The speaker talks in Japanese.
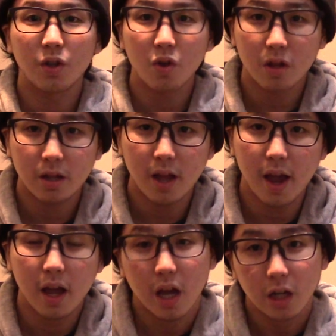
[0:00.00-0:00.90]
そし
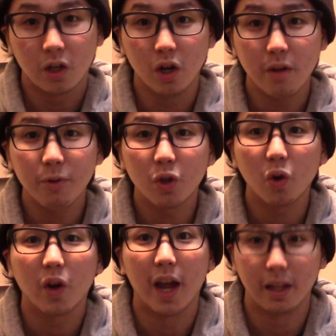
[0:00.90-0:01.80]
て
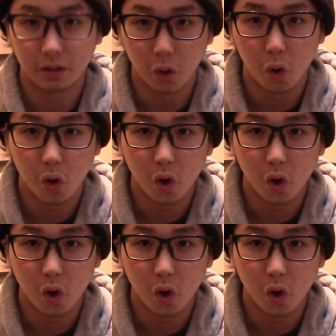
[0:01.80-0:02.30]
クリムゾンヘッド